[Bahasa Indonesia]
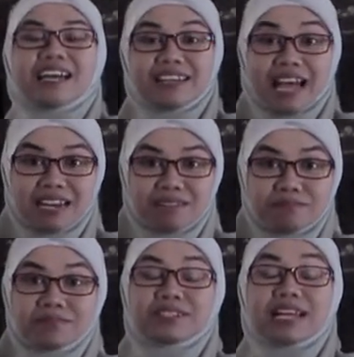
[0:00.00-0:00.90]

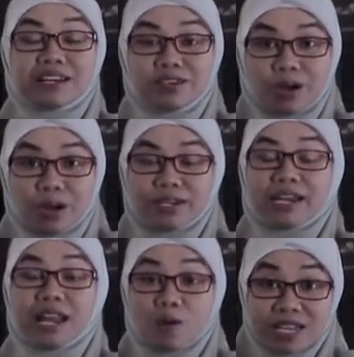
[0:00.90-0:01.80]
dalem, gandok,
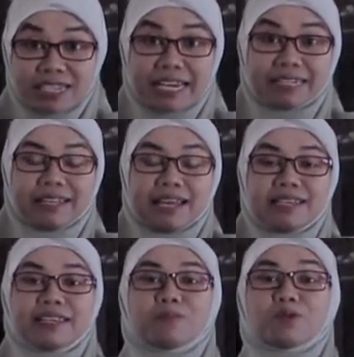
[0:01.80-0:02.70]
dan lawang
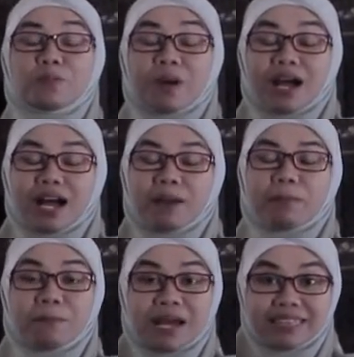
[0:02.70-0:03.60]
seketeng yang merupakan
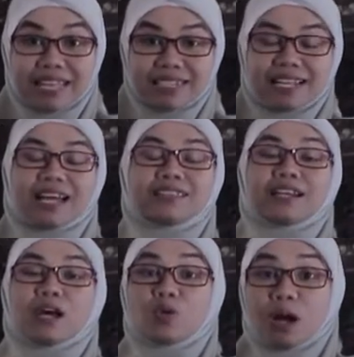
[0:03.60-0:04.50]
pembatas
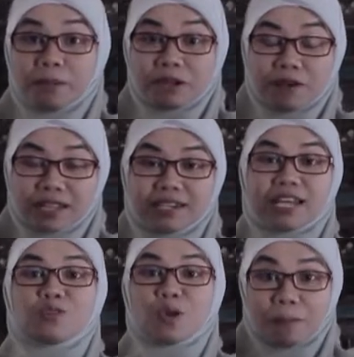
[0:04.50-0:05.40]
antara ruang privat
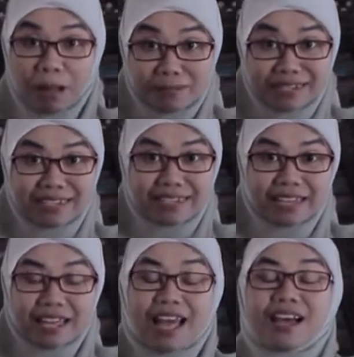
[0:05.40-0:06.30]
dan ruang publik.
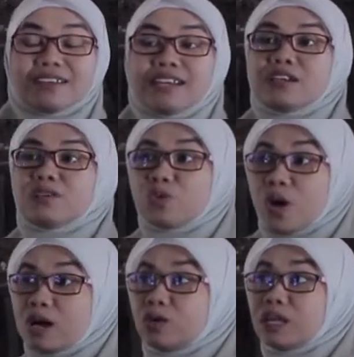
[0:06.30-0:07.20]
Dan
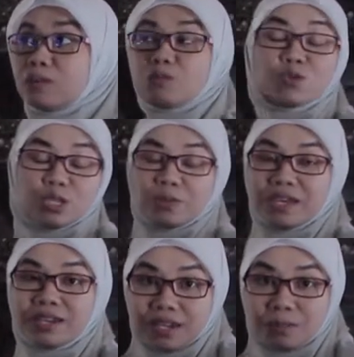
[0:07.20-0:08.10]
ruang utama museum
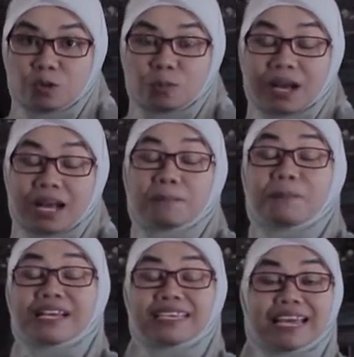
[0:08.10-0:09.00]
ini merupakan
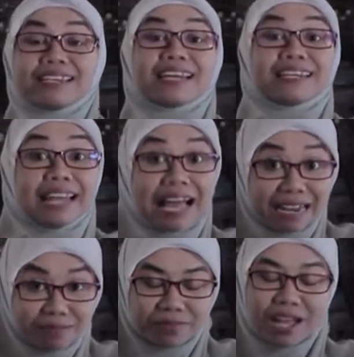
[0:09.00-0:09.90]
bagian dari
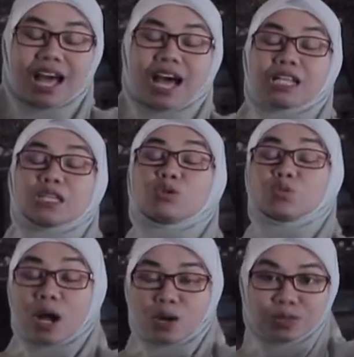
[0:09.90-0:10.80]
dalem atau
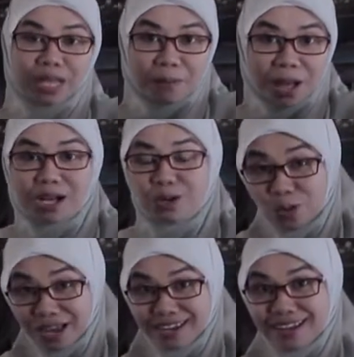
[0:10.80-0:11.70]
ruang utama
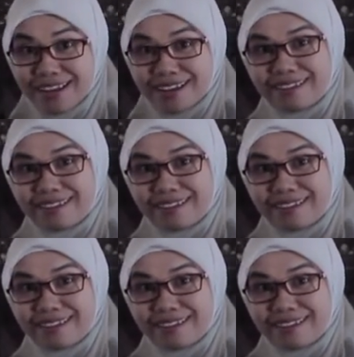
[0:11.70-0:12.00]
keluarga.